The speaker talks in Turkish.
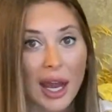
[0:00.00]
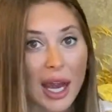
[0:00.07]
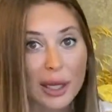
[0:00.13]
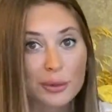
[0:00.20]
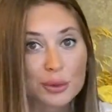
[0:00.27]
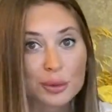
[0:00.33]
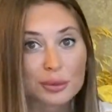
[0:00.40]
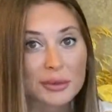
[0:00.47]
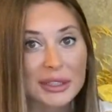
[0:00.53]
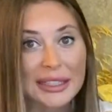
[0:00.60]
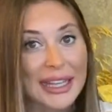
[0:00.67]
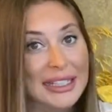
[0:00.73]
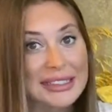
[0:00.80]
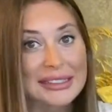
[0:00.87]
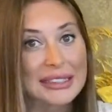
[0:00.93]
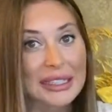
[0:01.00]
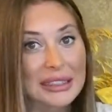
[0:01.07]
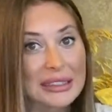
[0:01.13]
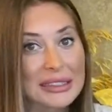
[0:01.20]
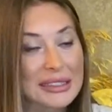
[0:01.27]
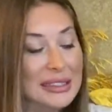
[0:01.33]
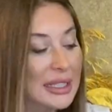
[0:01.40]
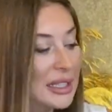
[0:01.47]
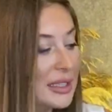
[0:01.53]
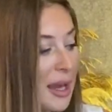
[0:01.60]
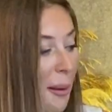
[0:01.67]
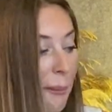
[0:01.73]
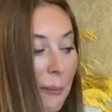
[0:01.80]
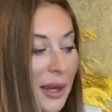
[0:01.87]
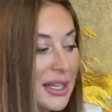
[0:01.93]
Her durumda ne istenirse
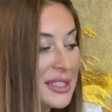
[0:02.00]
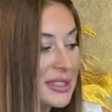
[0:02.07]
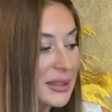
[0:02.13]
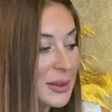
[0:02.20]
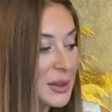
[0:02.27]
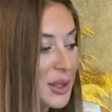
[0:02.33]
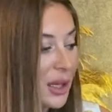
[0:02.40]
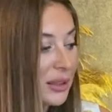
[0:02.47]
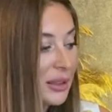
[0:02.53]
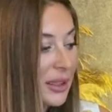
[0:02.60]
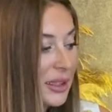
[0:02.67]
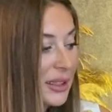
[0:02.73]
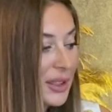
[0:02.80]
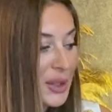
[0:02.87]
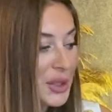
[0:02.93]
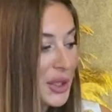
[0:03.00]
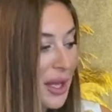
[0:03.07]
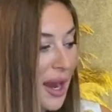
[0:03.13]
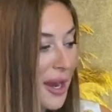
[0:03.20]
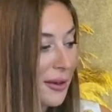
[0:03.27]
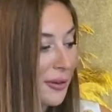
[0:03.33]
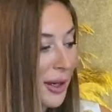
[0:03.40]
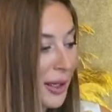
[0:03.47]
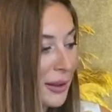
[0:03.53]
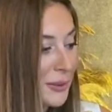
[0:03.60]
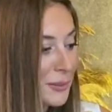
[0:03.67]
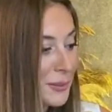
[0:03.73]
yapmaya çalışan kişiler var.